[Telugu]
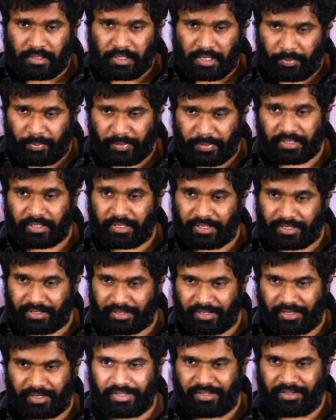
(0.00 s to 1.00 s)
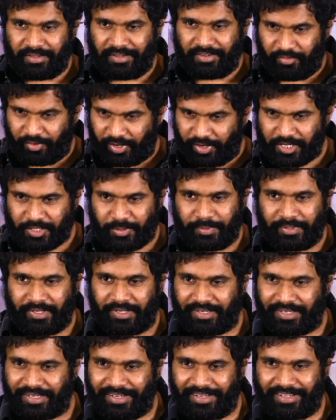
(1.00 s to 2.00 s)
అమృత అయ్యర్ కానీ వరలక్ష్మి
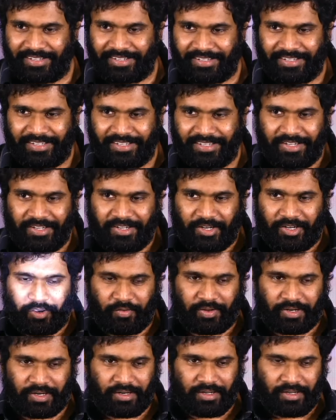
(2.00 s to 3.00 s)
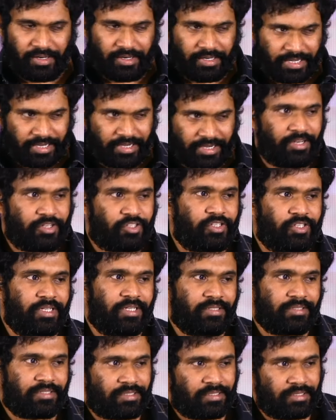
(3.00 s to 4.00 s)
గారు కానీ అవర్
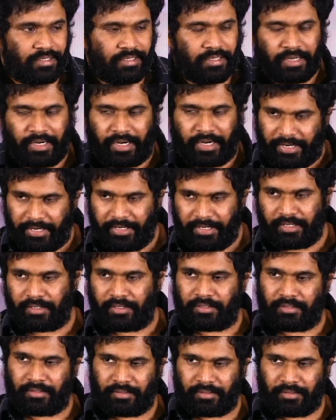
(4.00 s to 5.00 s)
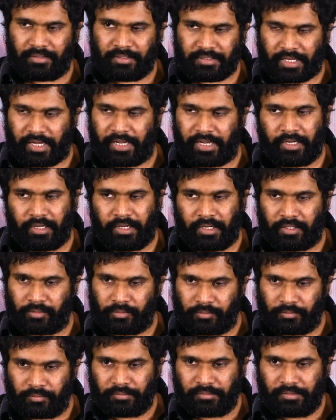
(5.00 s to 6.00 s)
టెక్నీషియన్స్ ఎడిటర్ సాయి గారు
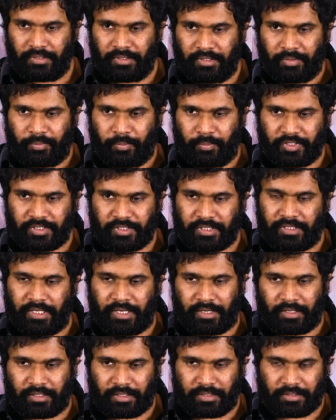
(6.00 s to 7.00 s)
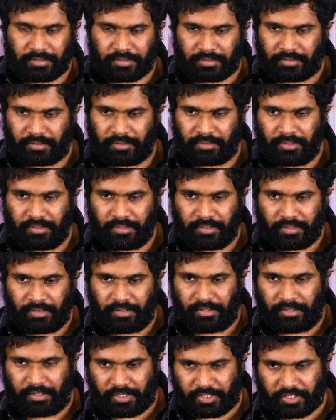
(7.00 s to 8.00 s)
మ్యూజిక్ డైరెక్టర్స్
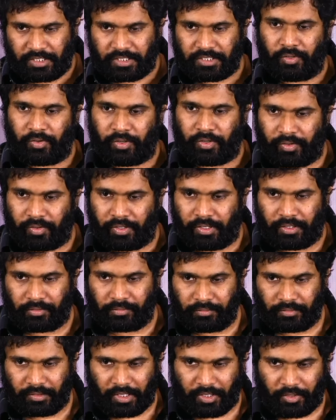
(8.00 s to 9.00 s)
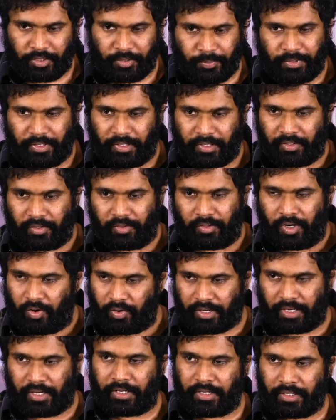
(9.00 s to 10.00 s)
కృష్ణ సౌరవ్ గారు అనుదీప్ గారు
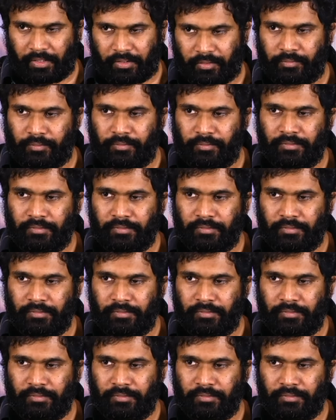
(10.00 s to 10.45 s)
గౌరహరి గారు